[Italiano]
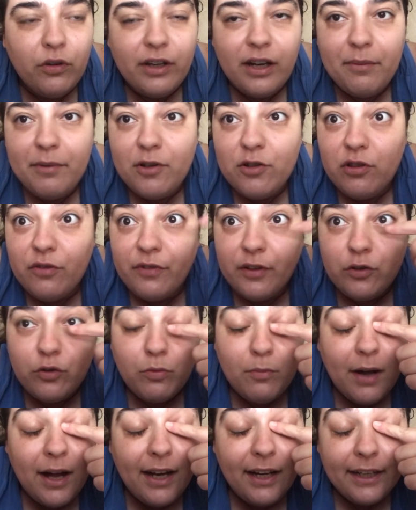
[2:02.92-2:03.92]
che ho capito, si è fatto
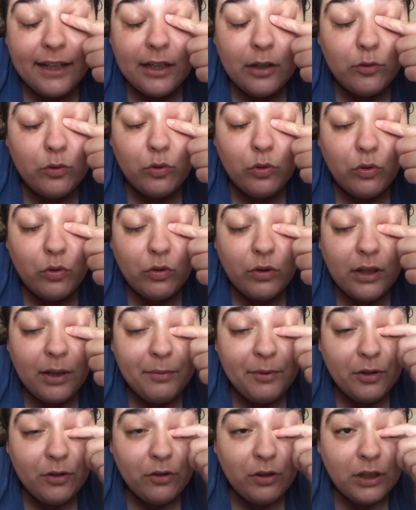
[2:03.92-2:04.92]
male, è caduto, non ho
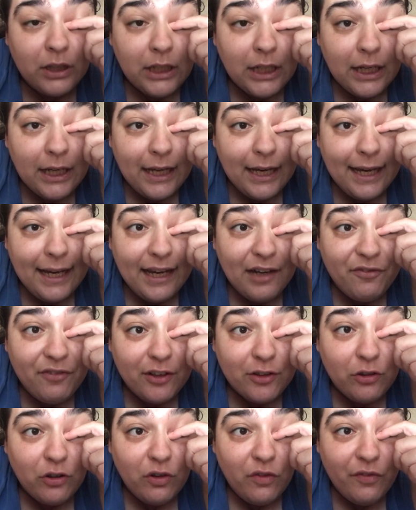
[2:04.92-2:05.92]
capito, e ha
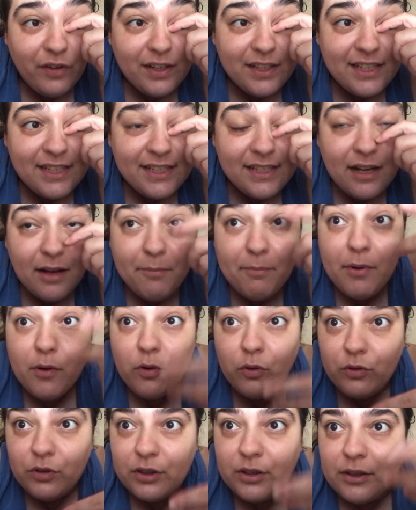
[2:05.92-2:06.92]
fatto la conferenza stampa
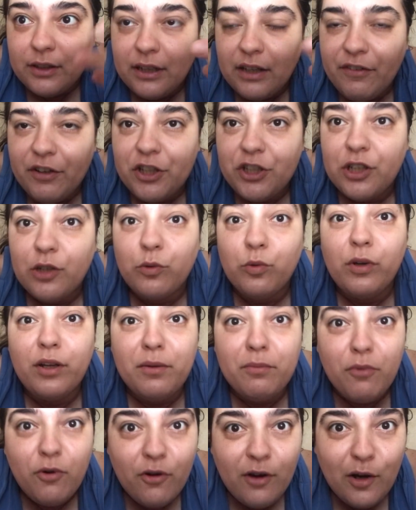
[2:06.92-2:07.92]
con la fasciatura.
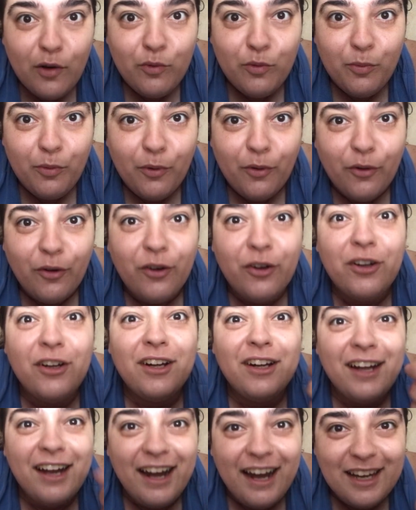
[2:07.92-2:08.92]
In bocca al lupo
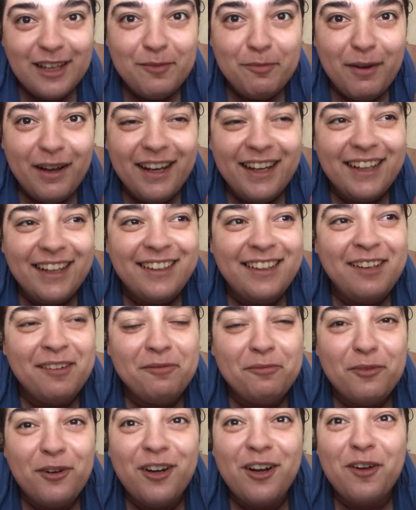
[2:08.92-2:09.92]
a Spalletti,
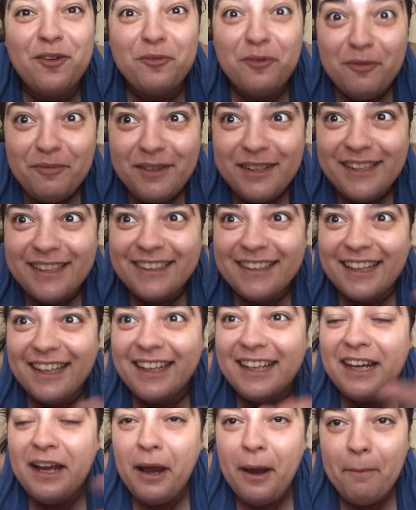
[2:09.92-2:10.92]
in bocca al lupo mister.
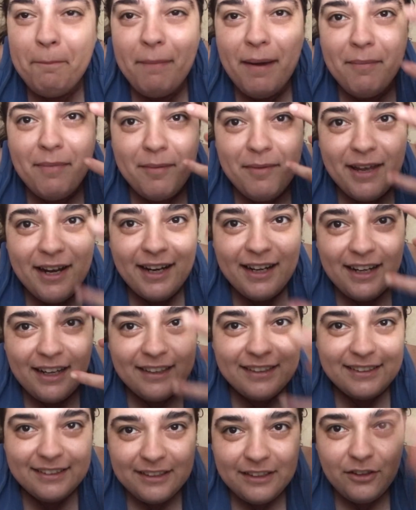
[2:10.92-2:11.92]
Mamma mia
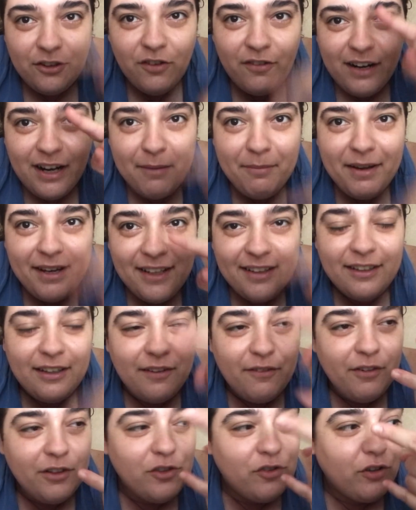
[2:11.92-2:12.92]
ragazzi, io veramente
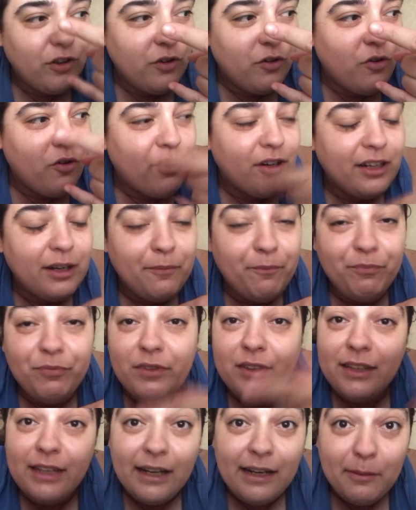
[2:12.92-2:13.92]
faccio le corna
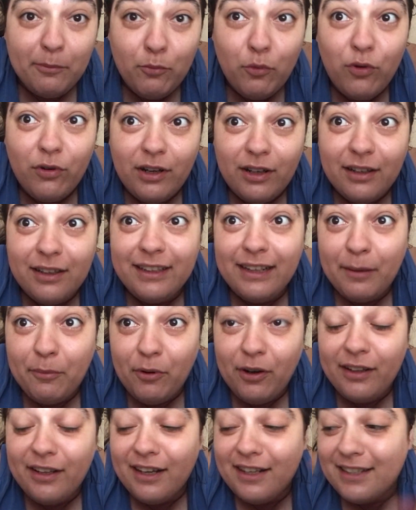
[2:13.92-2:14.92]
da una buona
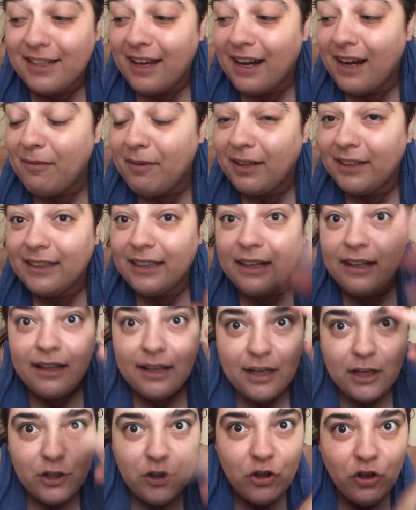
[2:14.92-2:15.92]
napoletana scaramantica,
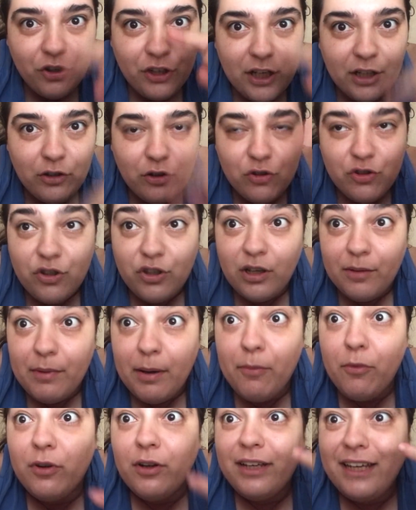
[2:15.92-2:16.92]
gli occhi addosso che
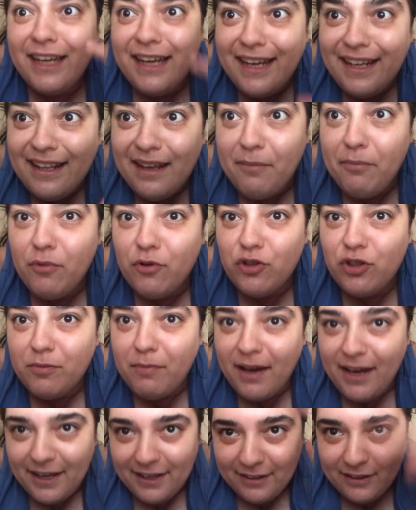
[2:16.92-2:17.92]
abbiamo, idem
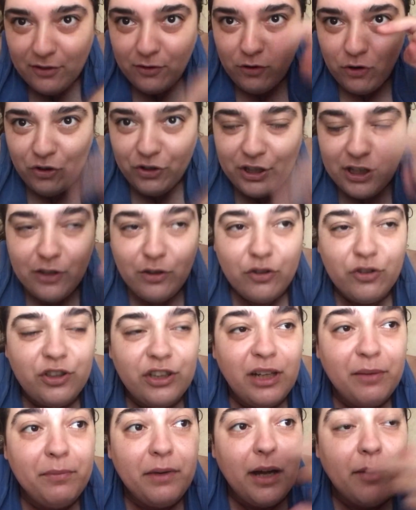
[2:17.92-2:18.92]
Osimen, occhi addosso
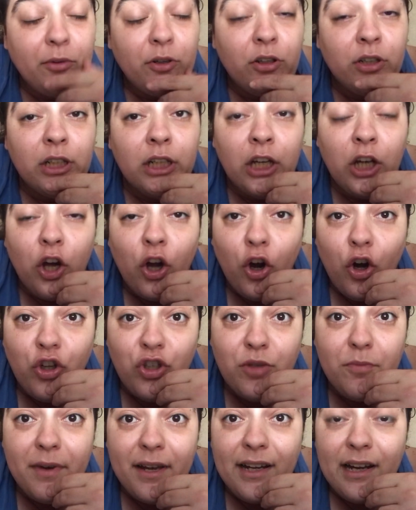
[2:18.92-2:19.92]
che abbiamo,
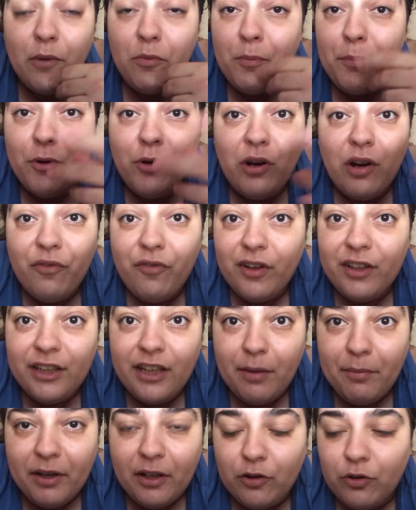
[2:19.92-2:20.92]
Osimen ha un piccolo
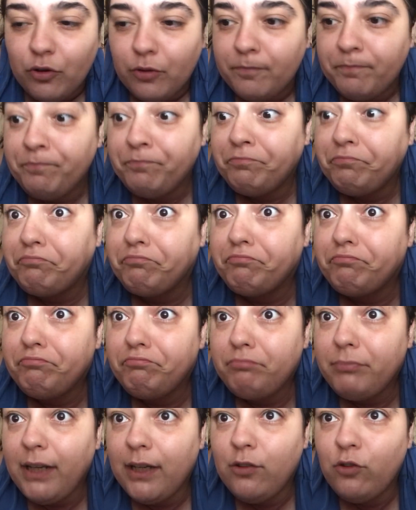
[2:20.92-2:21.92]
affaticamento.
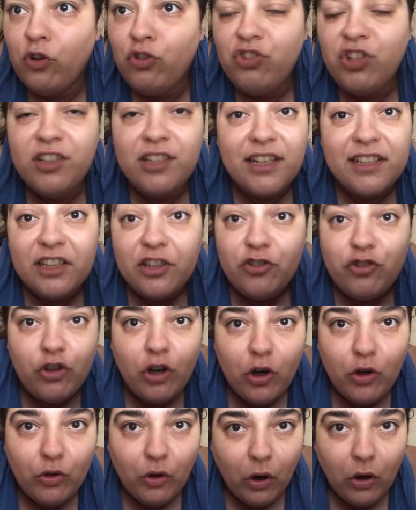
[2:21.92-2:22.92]
Non si sa se si
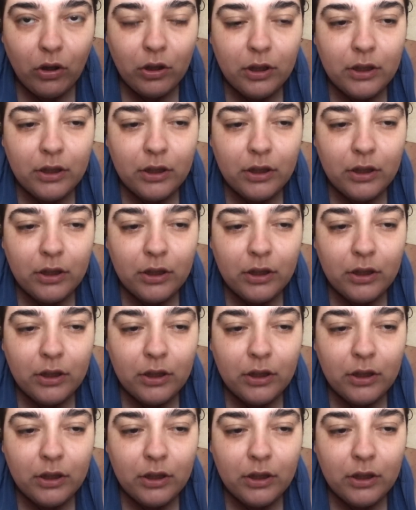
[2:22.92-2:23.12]
gioca o no